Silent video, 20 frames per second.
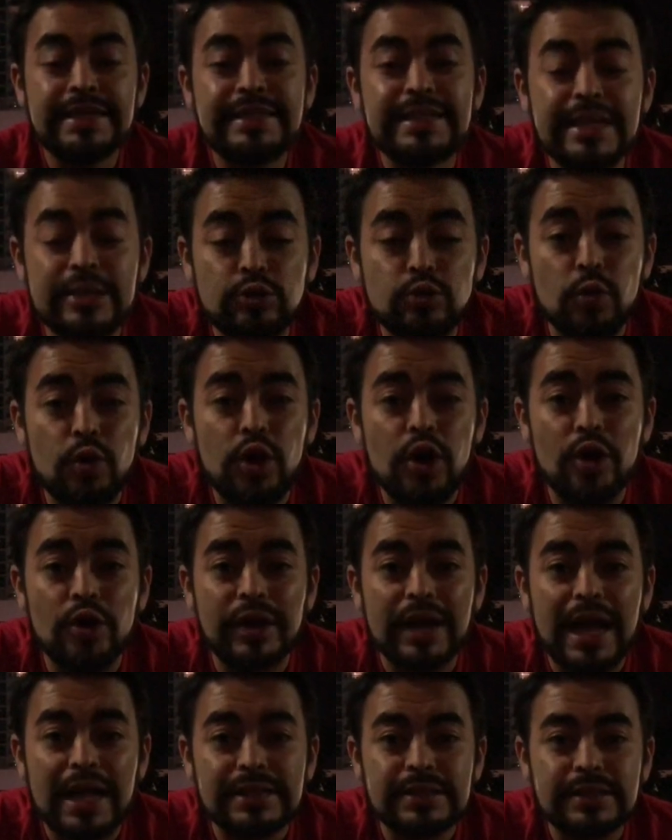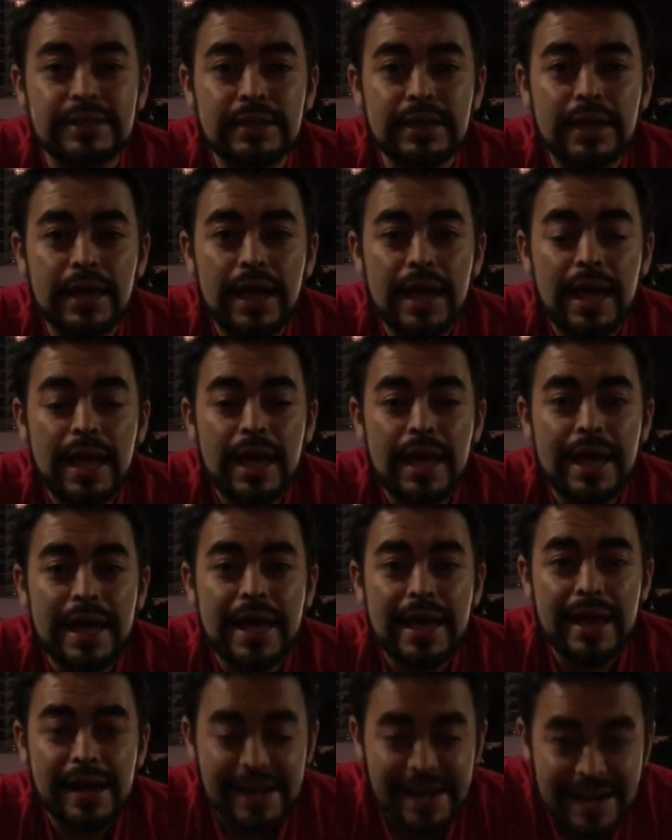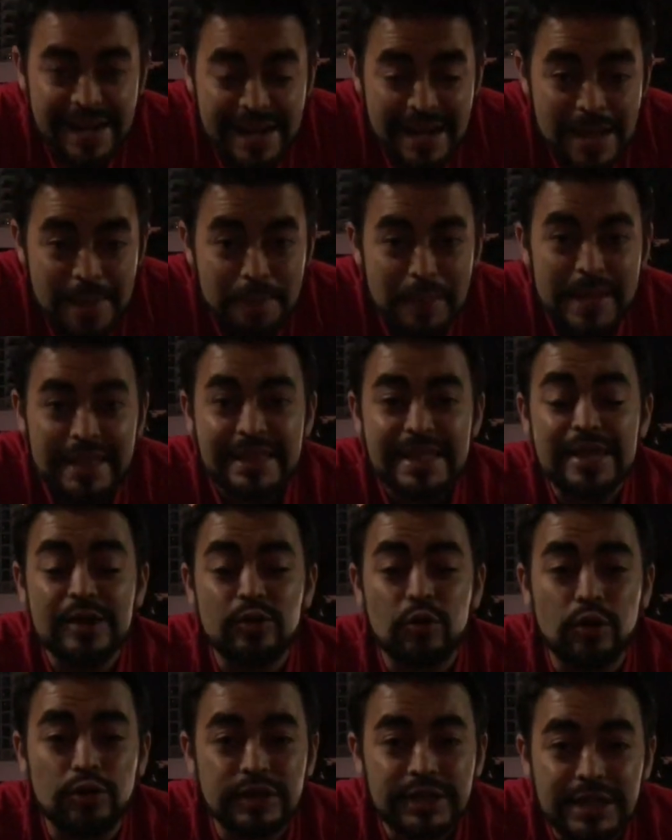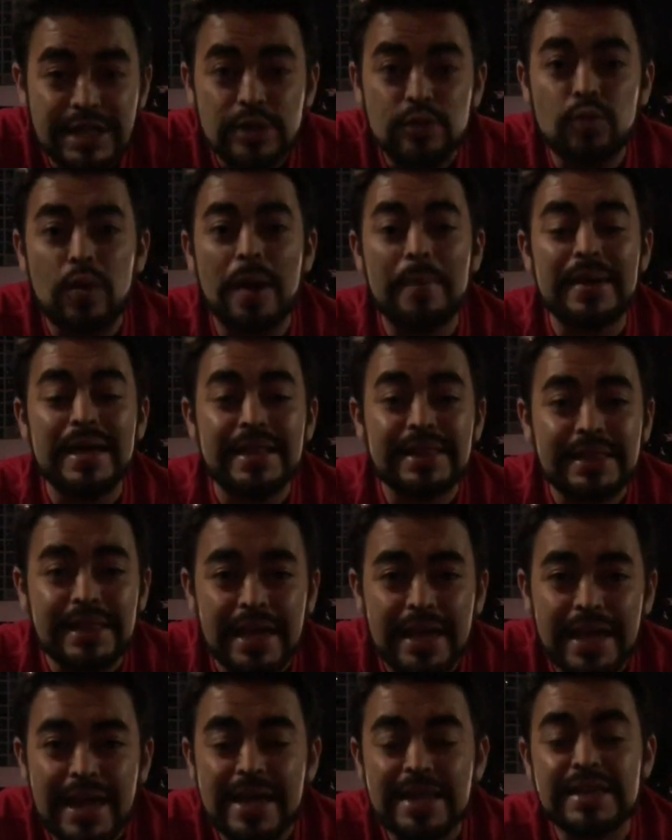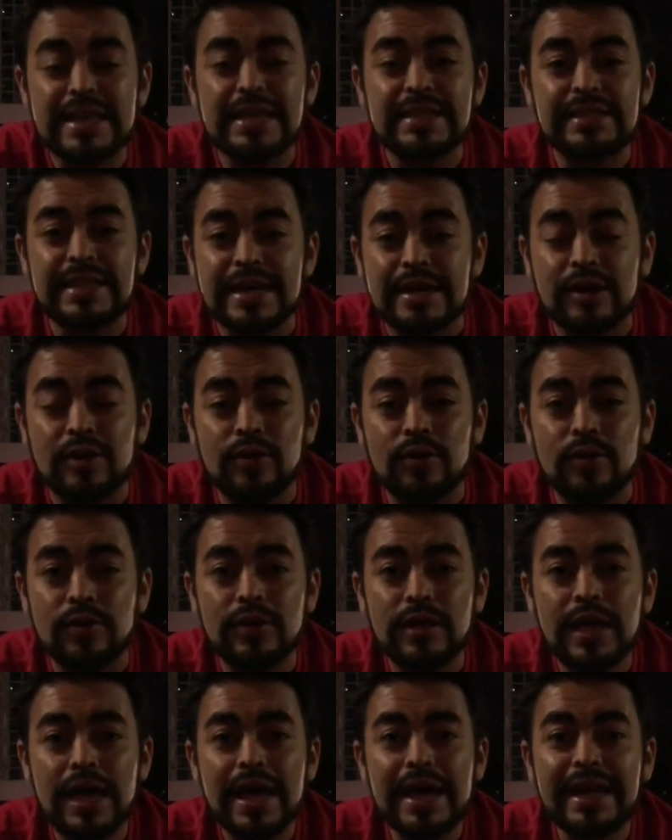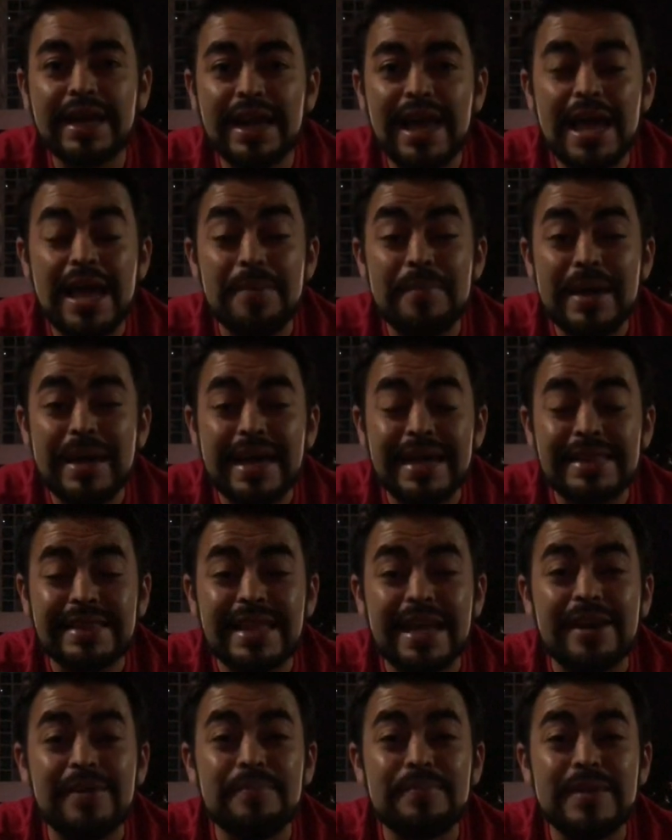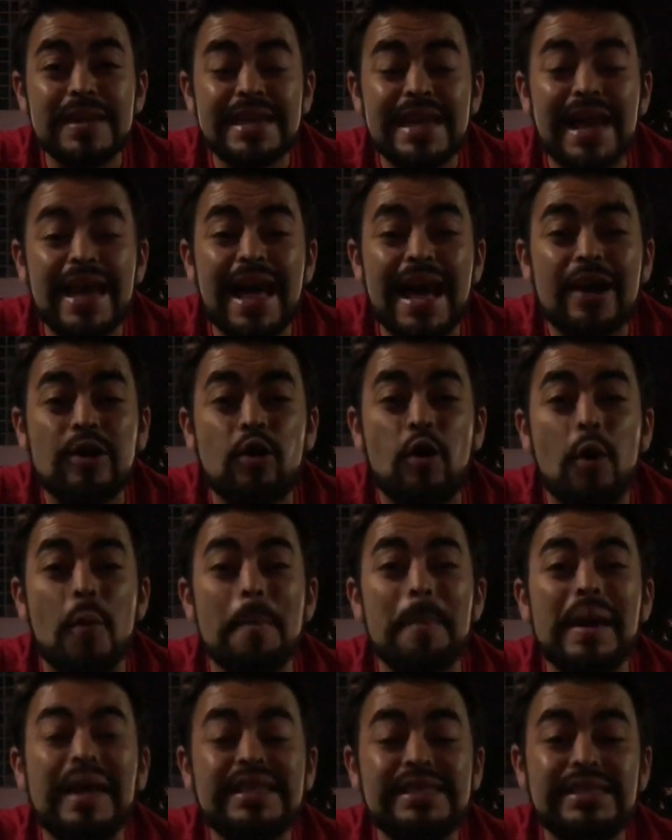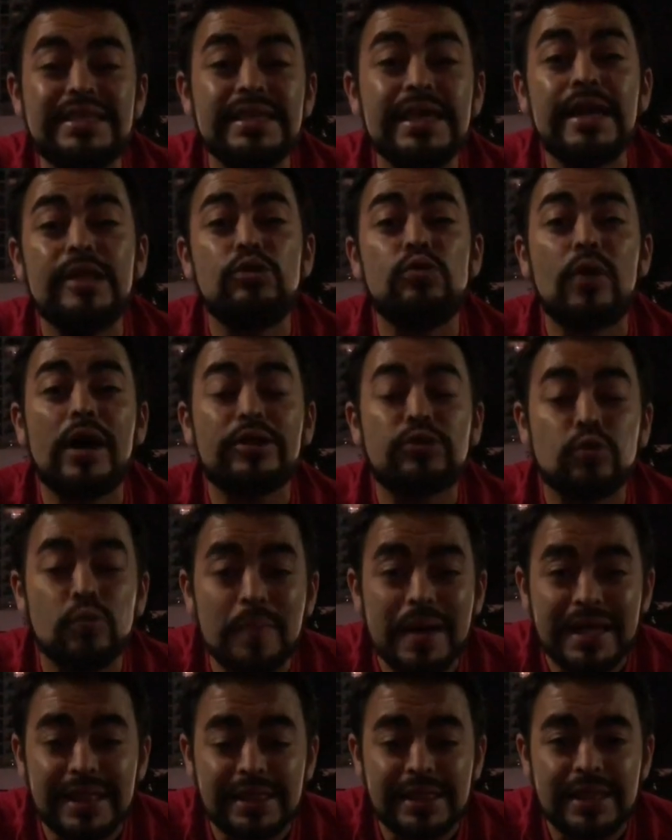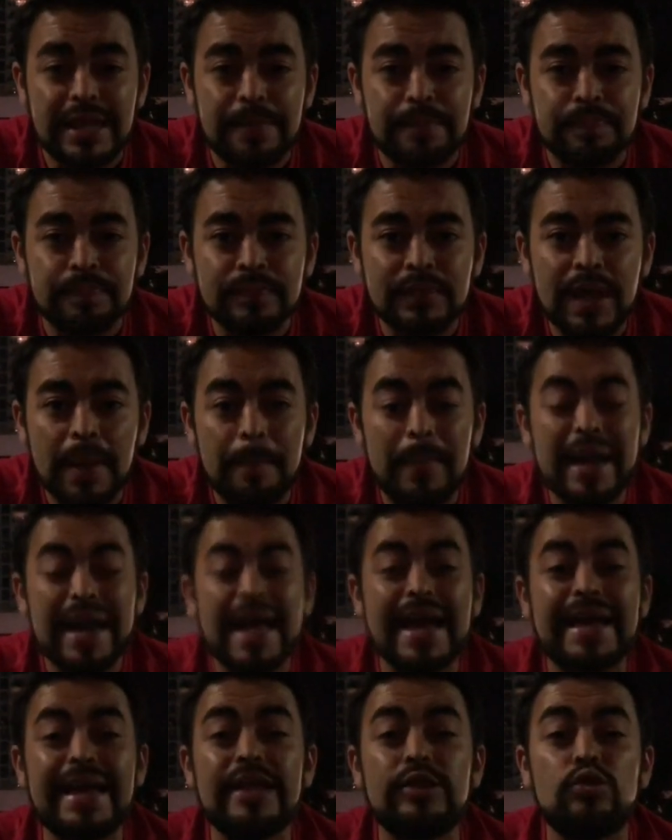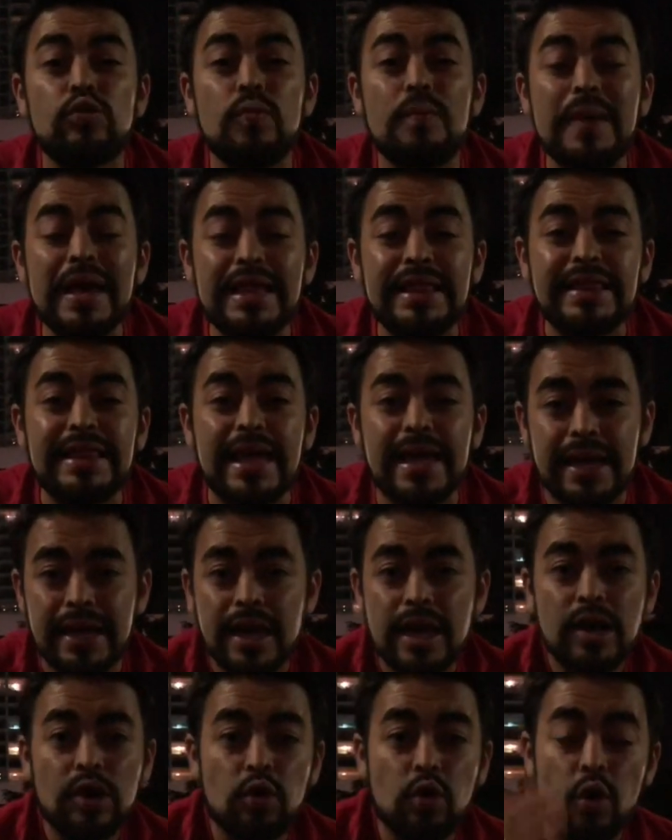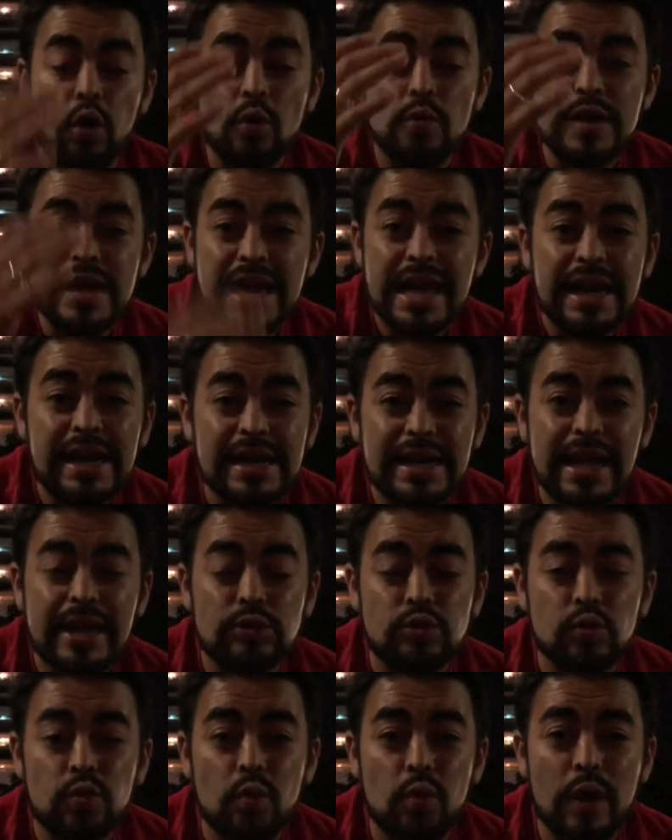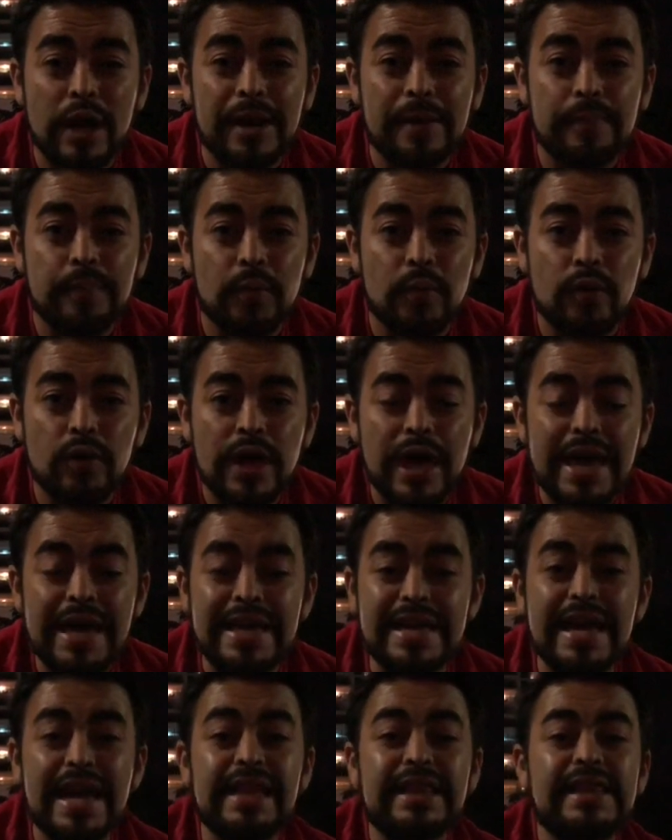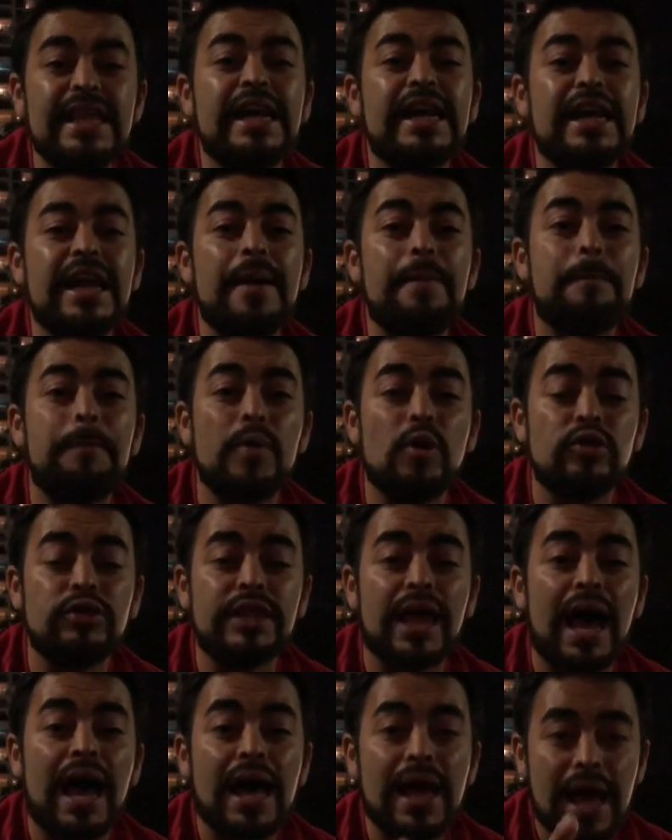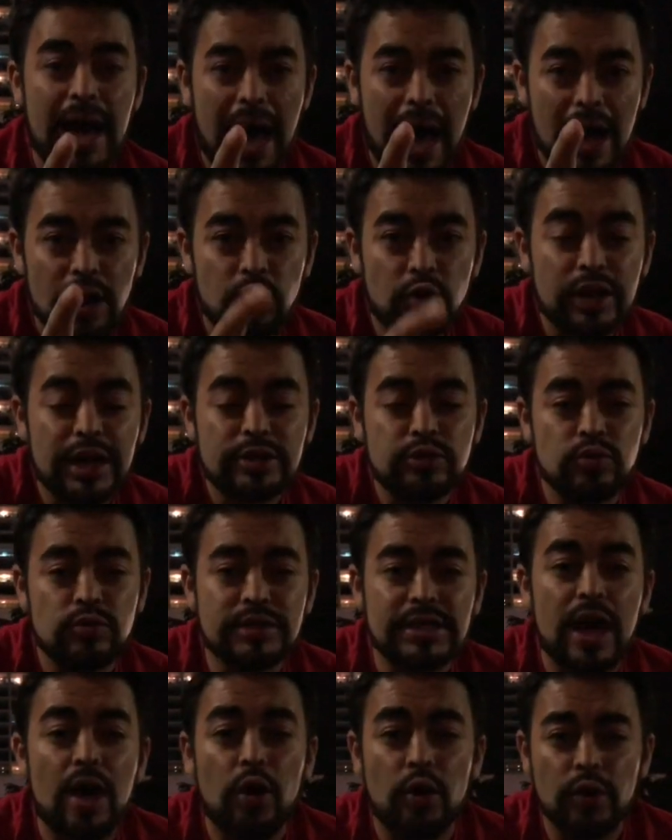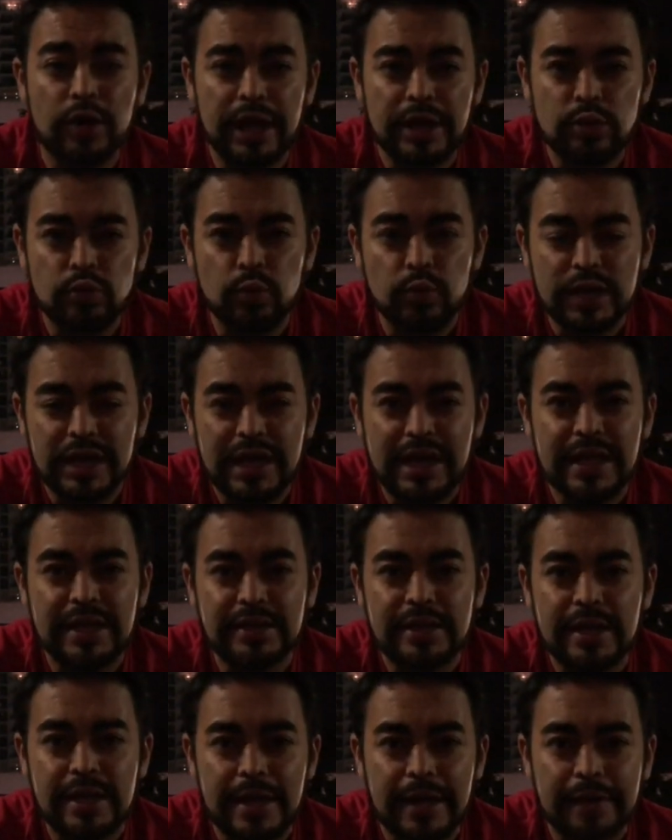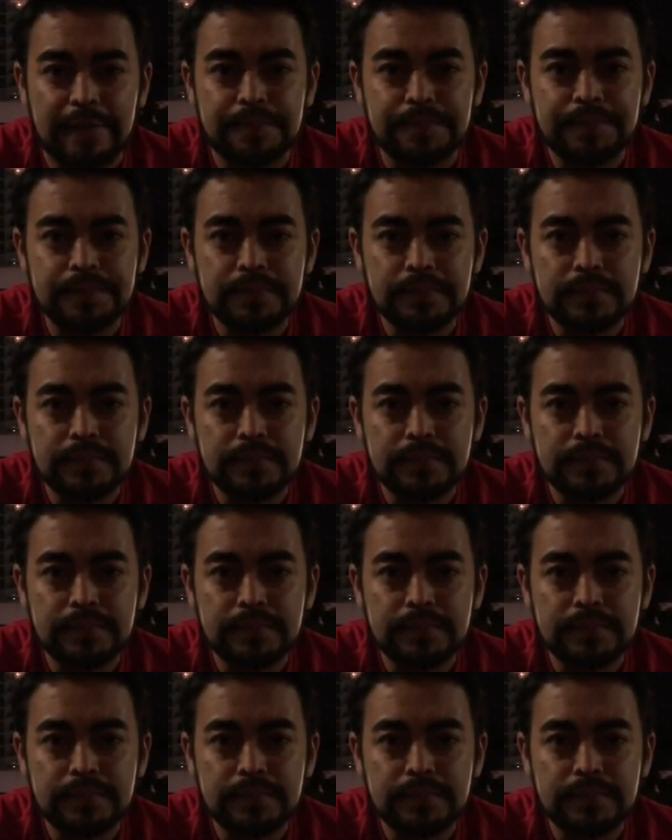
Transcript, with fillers: Si tú logras repetir continuamente este ciclo, créeme que terminarás convenciendo a tu mente para que tu mente gobierne a tu cuerpo y éste responda a los resultados que tú quieres tener.